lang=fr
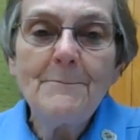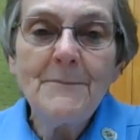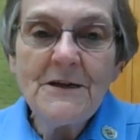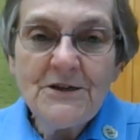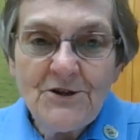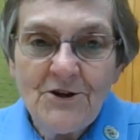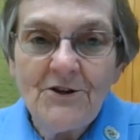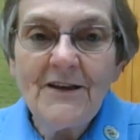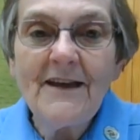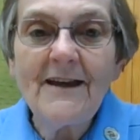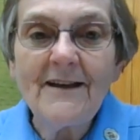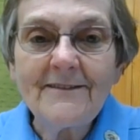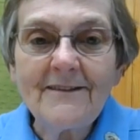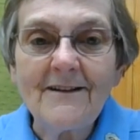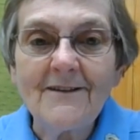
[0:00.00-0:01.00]
mais je tenais
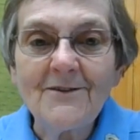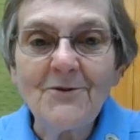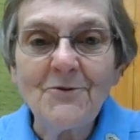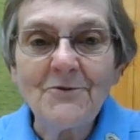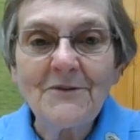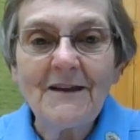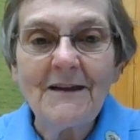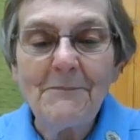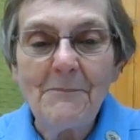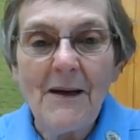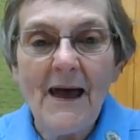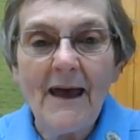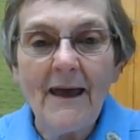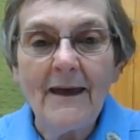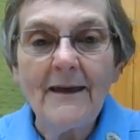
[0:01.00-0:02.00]
à te rencontrer
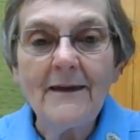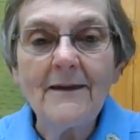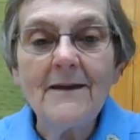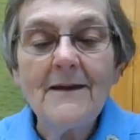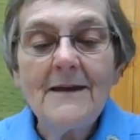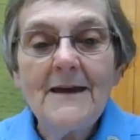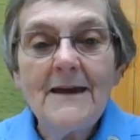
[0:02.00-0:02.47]
pareil